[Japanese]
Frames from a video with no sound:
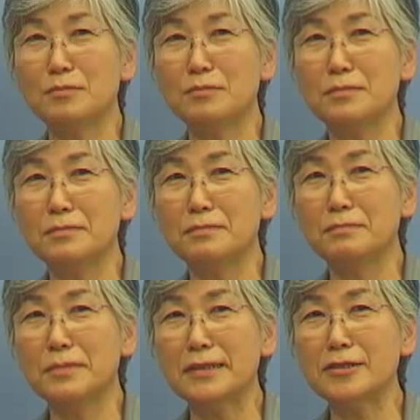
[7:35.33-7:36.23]
あ
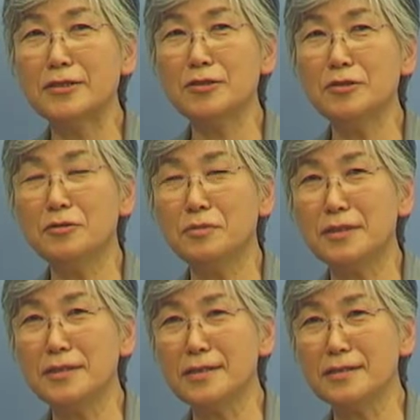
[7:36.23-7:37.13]
の
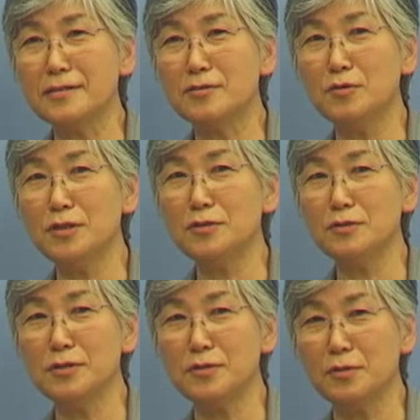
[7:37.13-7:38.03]
松代の皆
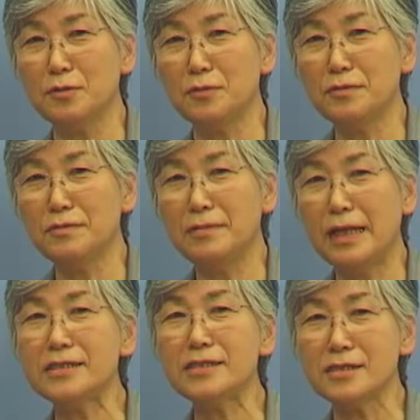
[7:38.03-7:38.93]
さん一人一人そ
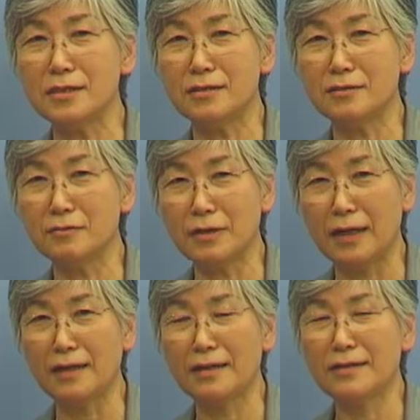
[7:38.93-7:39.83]
の
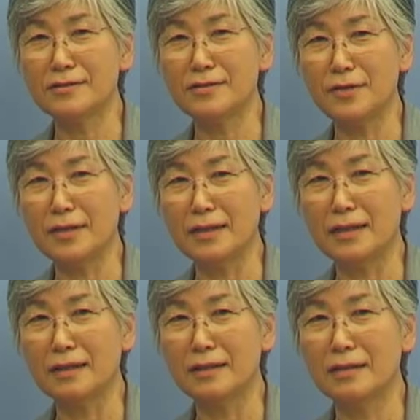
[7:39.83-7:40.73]
熱意とか、
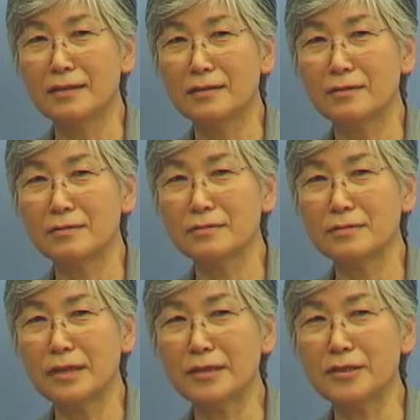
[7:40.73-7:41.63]
それから
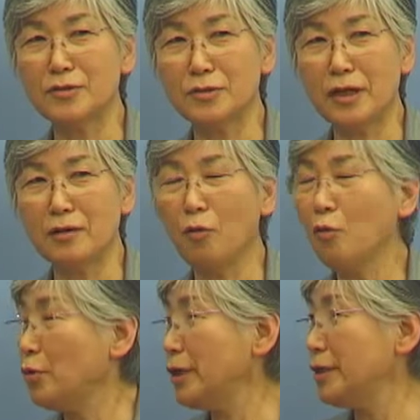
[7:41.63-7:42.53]
何
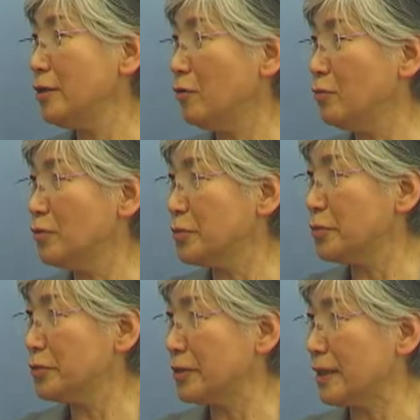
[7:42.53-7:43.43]
でしょうね誇
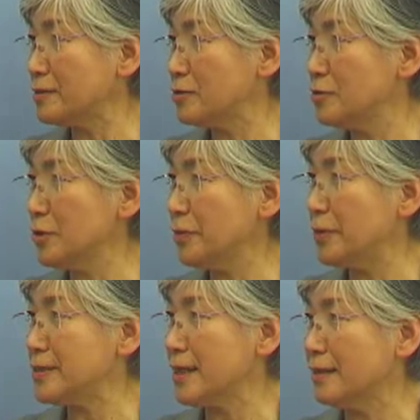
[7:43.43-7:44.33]
りに思うもの
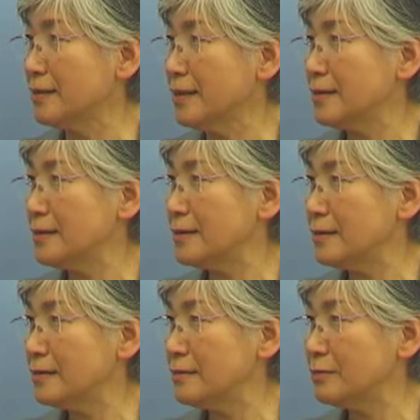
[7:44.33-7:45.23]
がそれぞれ皆さ
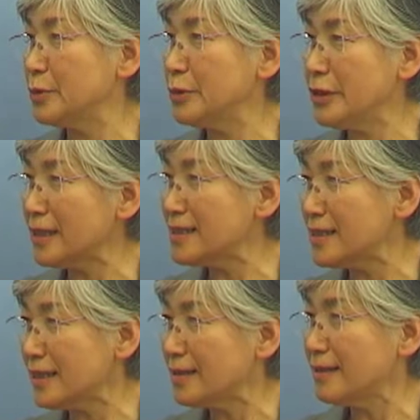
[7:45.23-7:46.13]
ん、
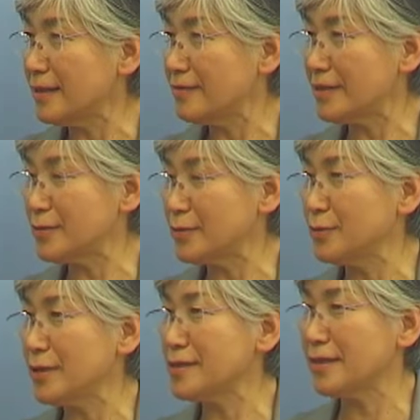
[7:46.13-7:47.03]
分野が違っ
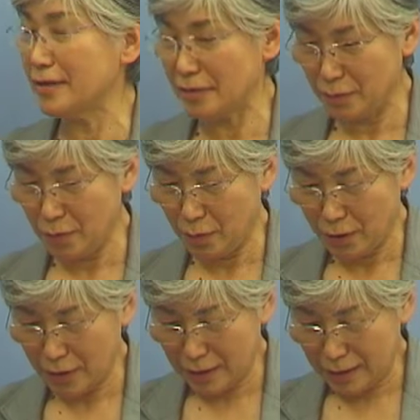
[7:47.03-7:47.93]
てたりはするんです
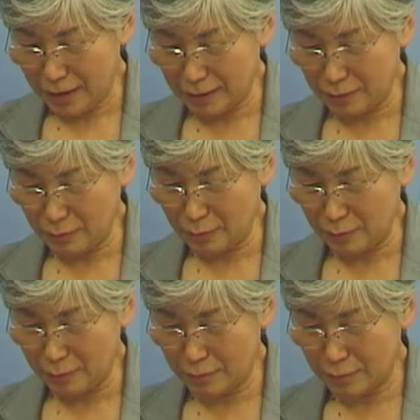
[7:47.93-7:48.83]
けれども
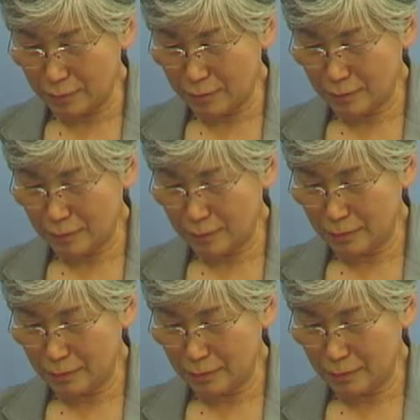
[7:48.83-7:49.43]
あの